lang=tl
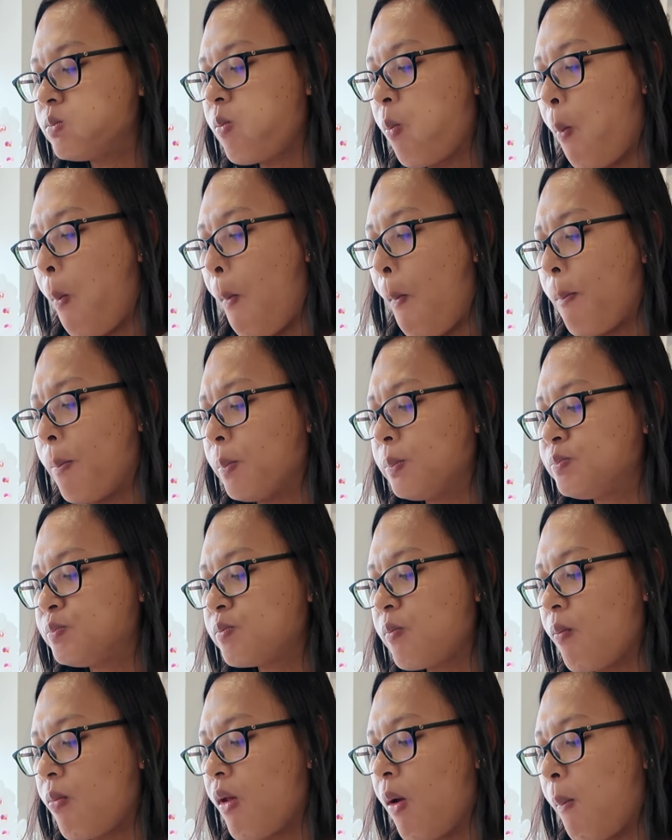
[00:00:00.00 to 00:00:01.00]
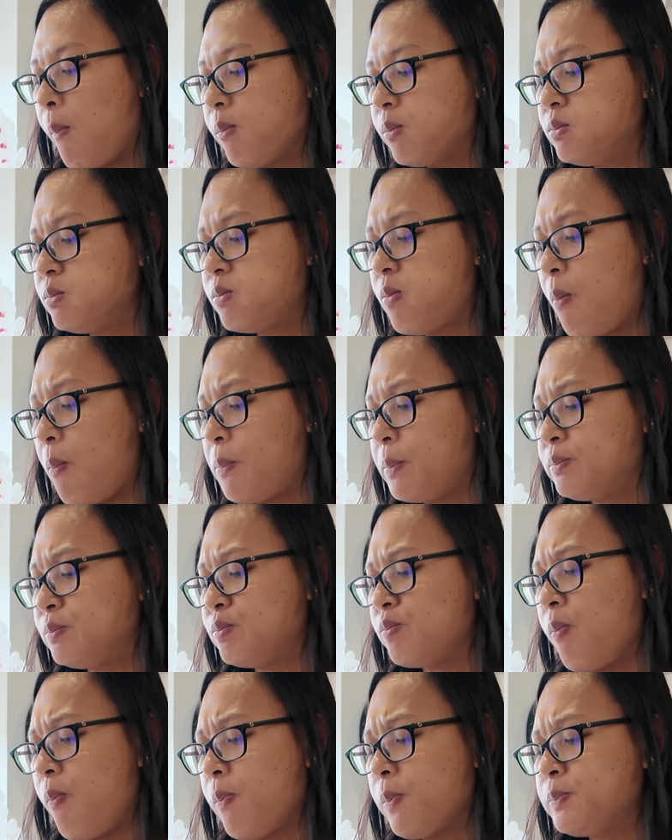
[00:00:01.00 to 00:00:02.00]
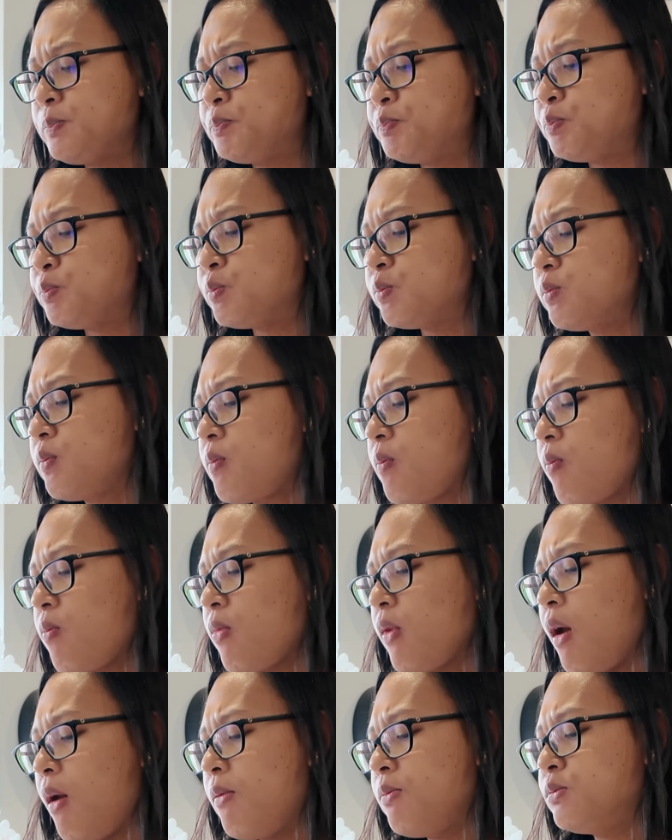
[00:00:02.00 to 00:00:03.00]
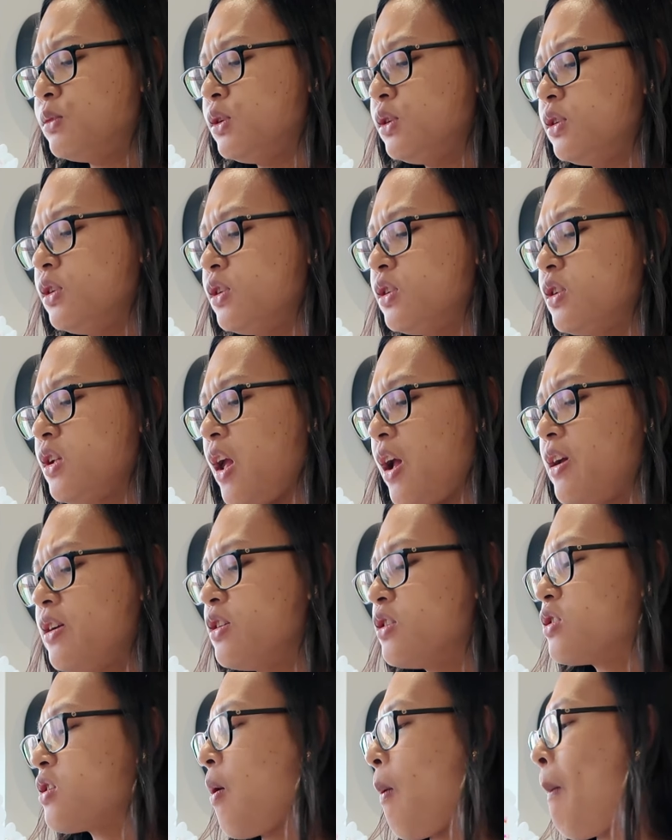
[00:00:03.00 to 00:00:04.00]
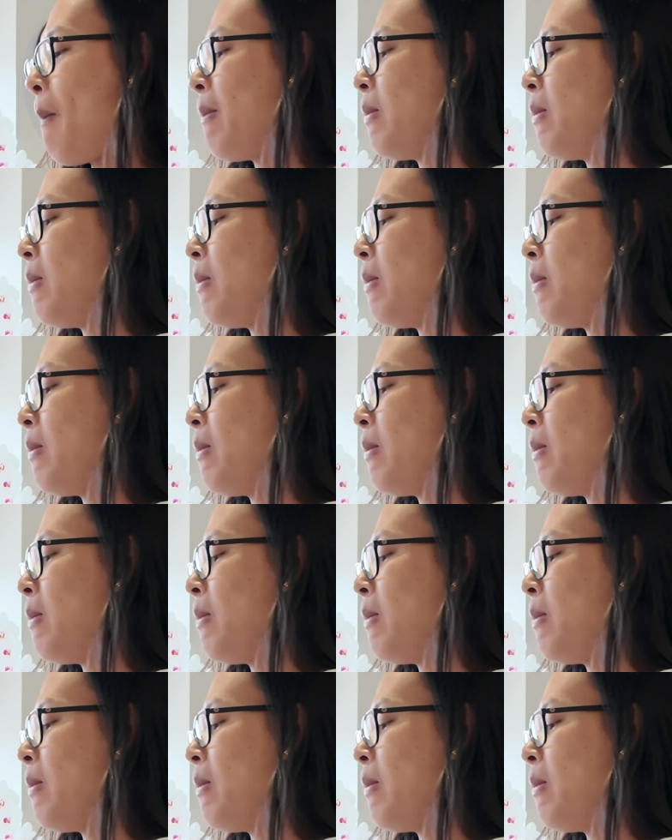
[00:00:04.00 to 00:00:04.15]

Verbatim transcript: Mm. Mm. This is nice.